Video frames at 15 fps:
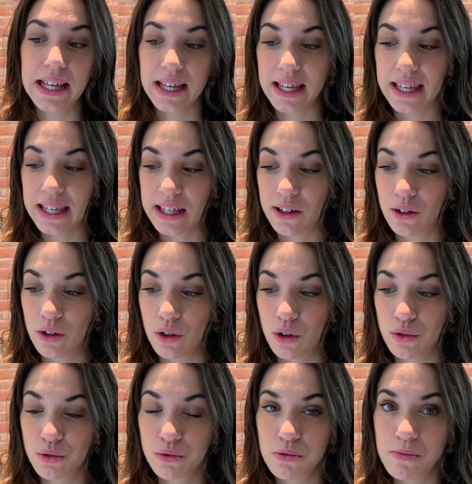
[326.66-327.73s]
Et
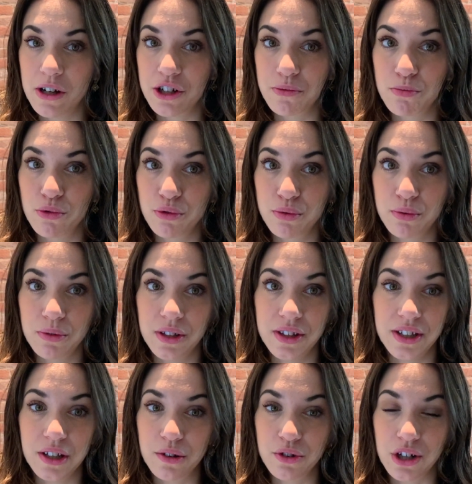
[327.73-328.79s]
du coup, bah, je me suis
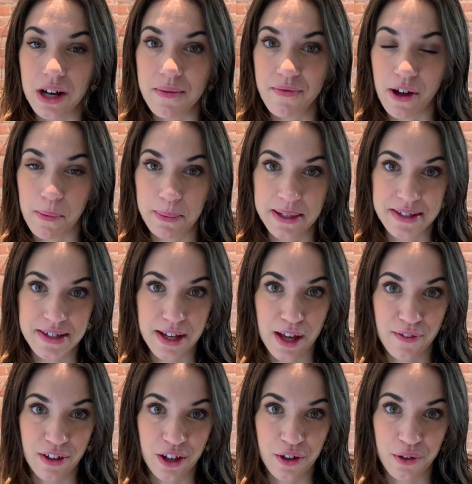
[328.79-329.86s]
dit que j'allais me faire plaisir
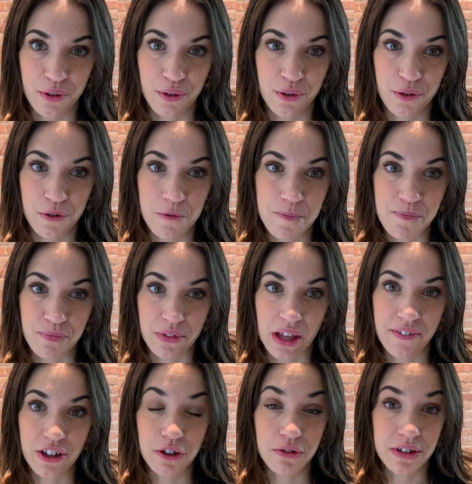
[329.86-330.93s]
avec,
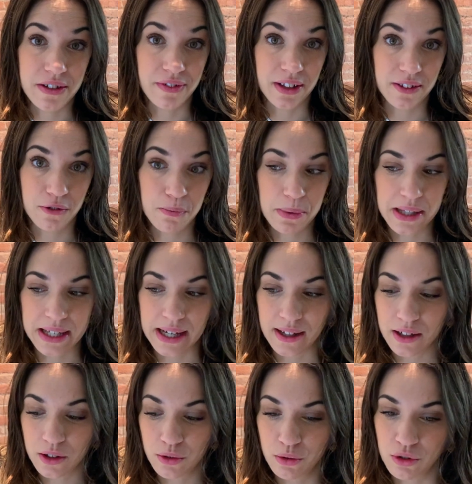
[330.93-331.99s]
avec une livraison
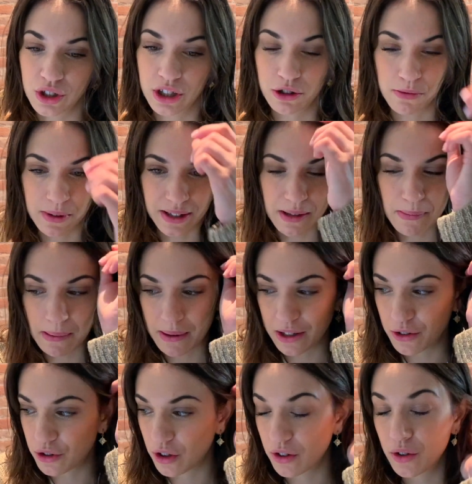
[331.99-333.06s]
Picard. Donc j'ai commandé pas mal
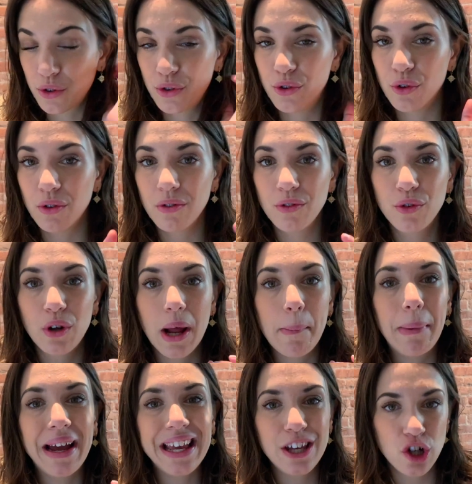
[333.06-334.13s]
de choses, dont de la
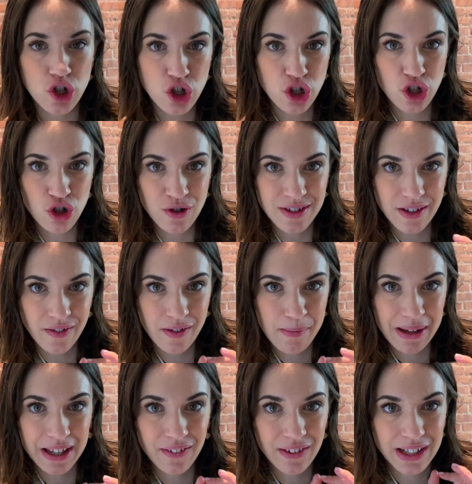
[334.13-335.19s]
brioche. Je ne savais
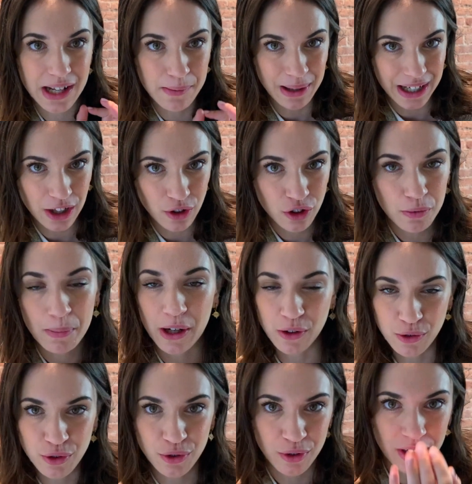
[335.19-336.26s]
pas qu'il y avait de la brioche, pas
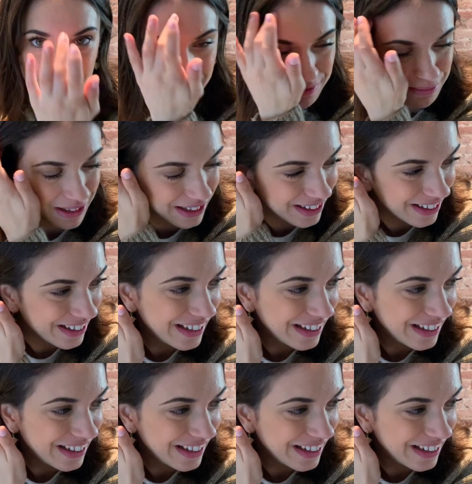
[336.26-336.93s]
congelée, hein, mais